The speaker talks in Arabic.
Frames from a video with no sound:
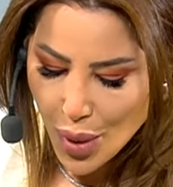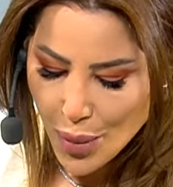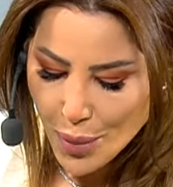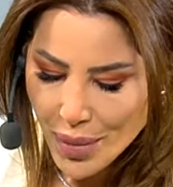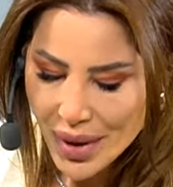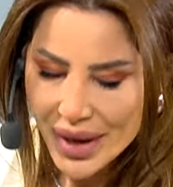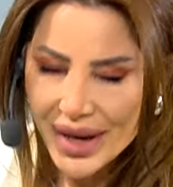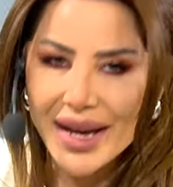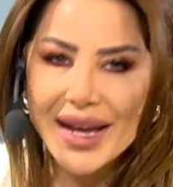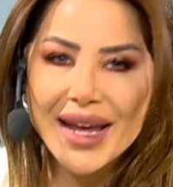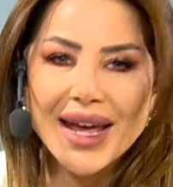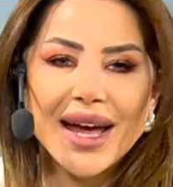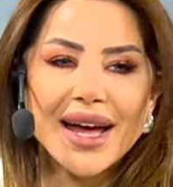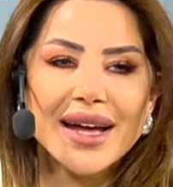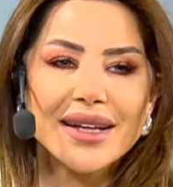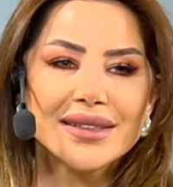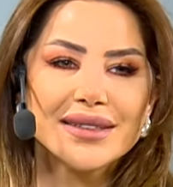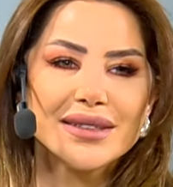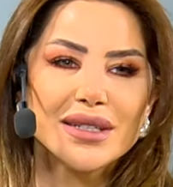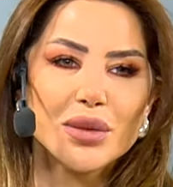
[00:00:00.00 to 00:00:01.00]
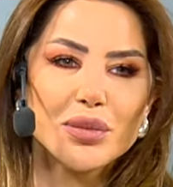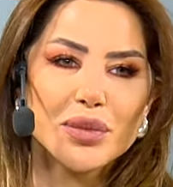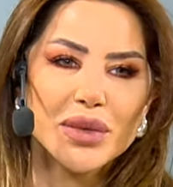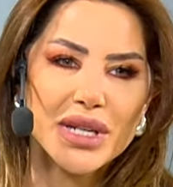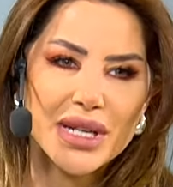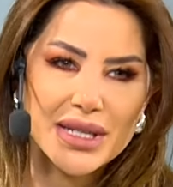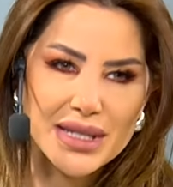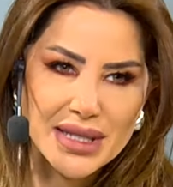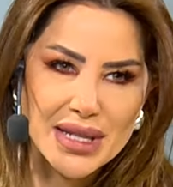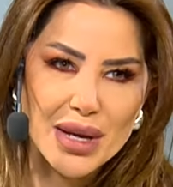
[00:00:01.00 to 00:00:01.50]
بركات
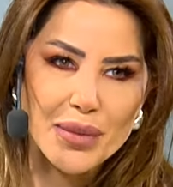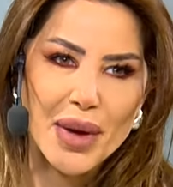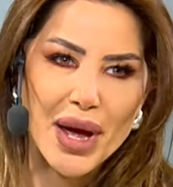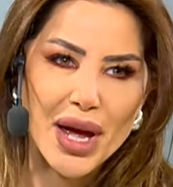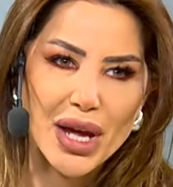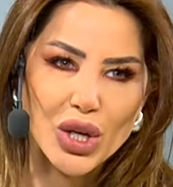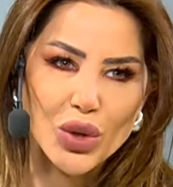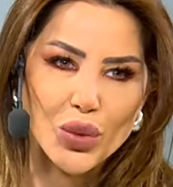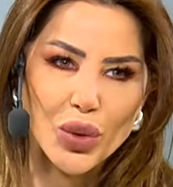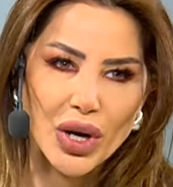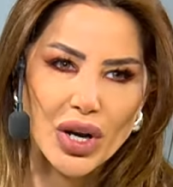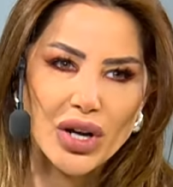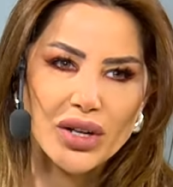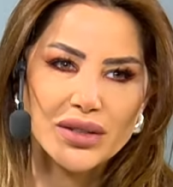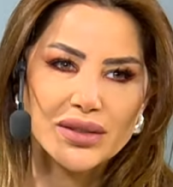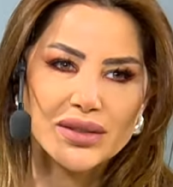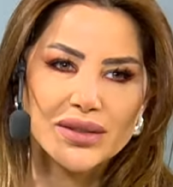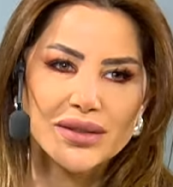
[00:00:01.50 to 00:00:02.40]
من السماء والارض